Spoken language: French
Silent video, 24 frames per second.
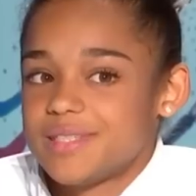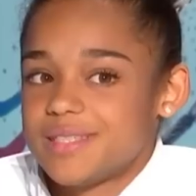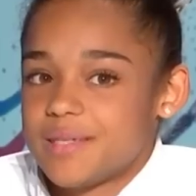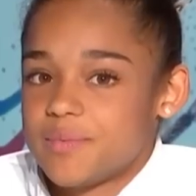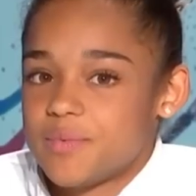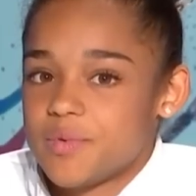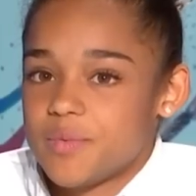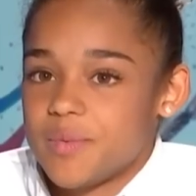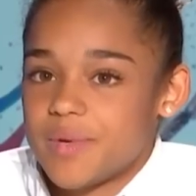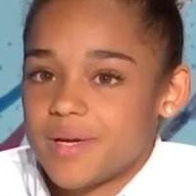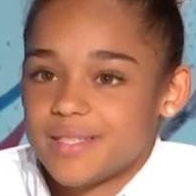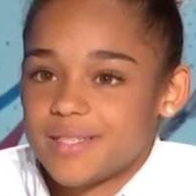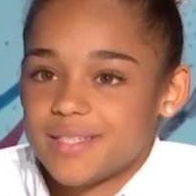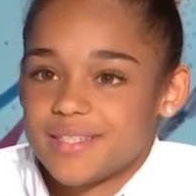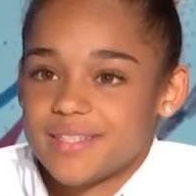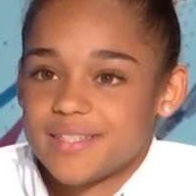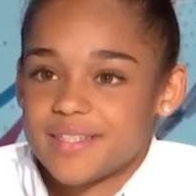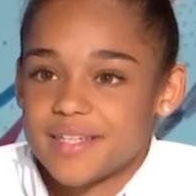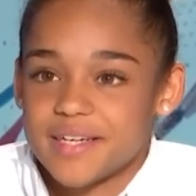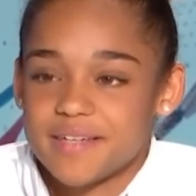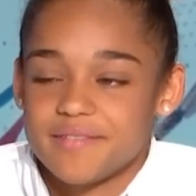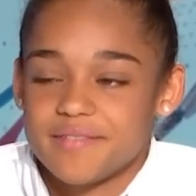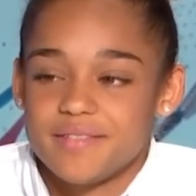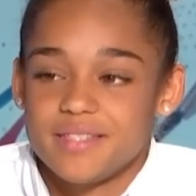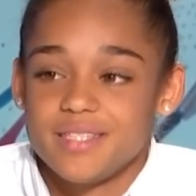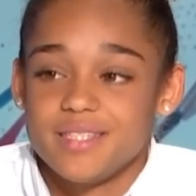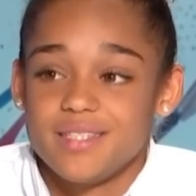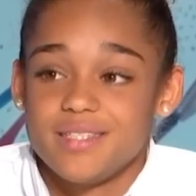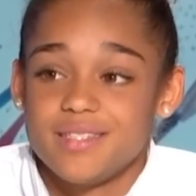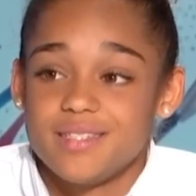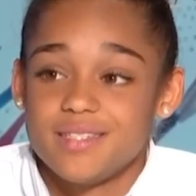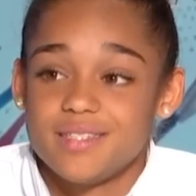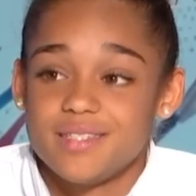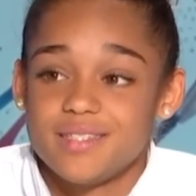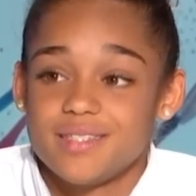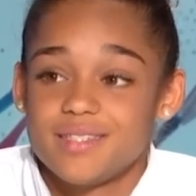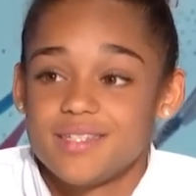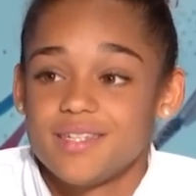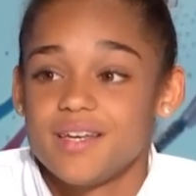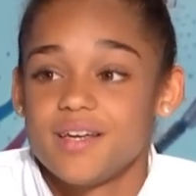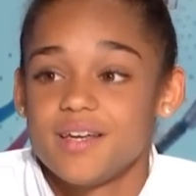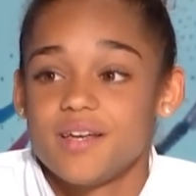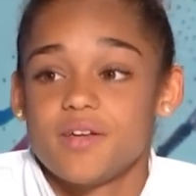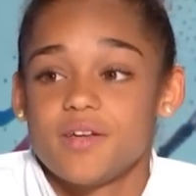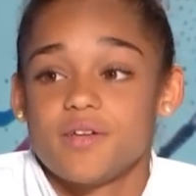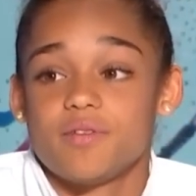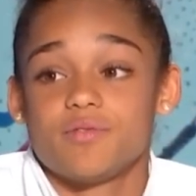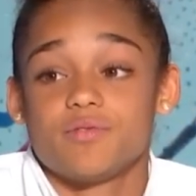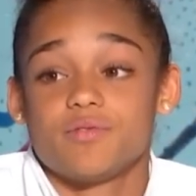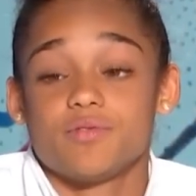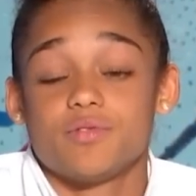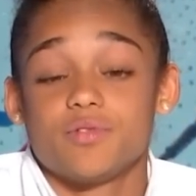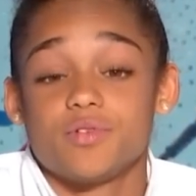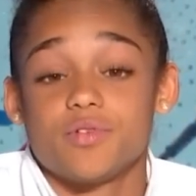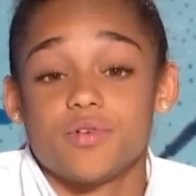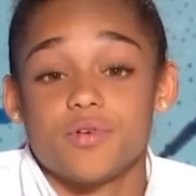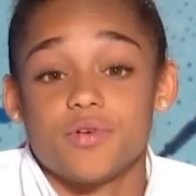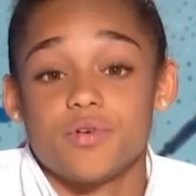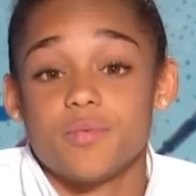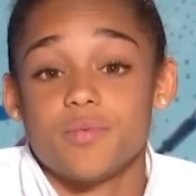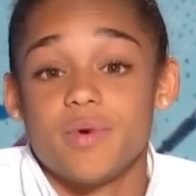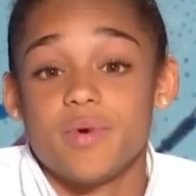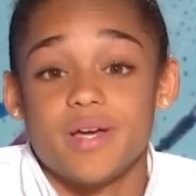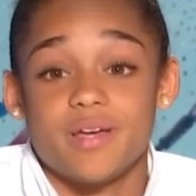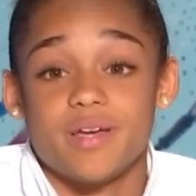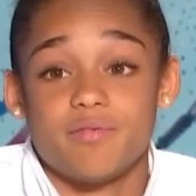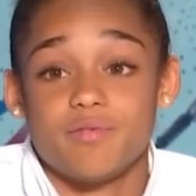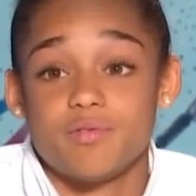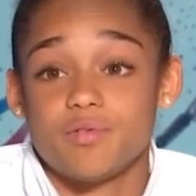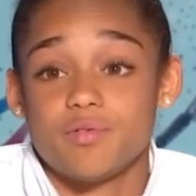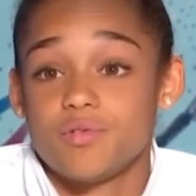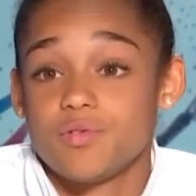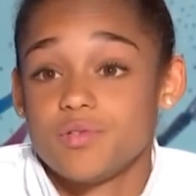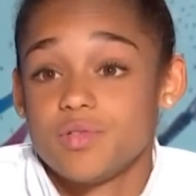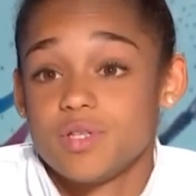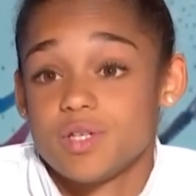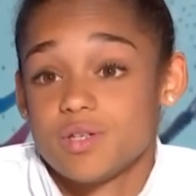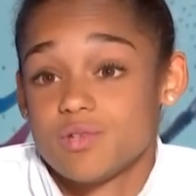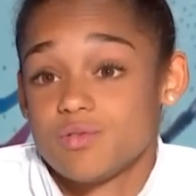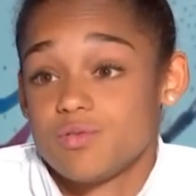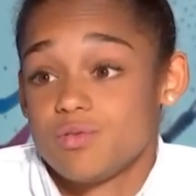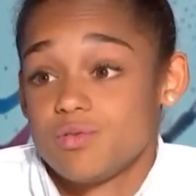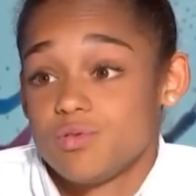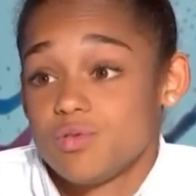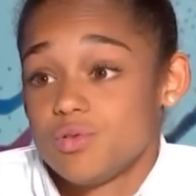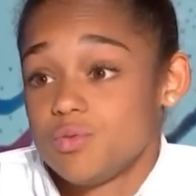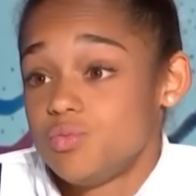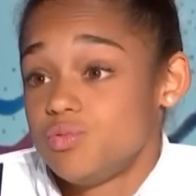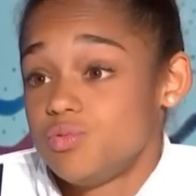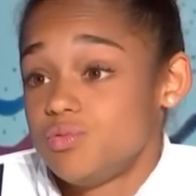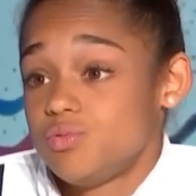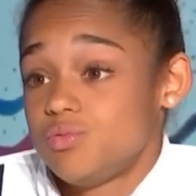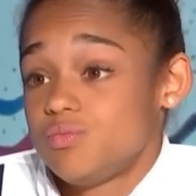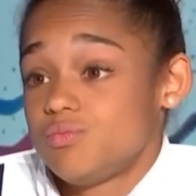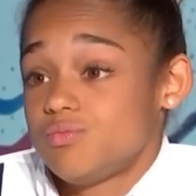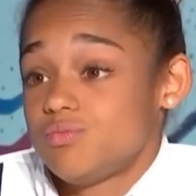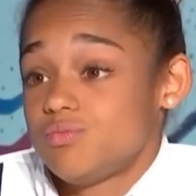ça peut partir très vite. Donc, bah, il faut tenir jusqu'au bout.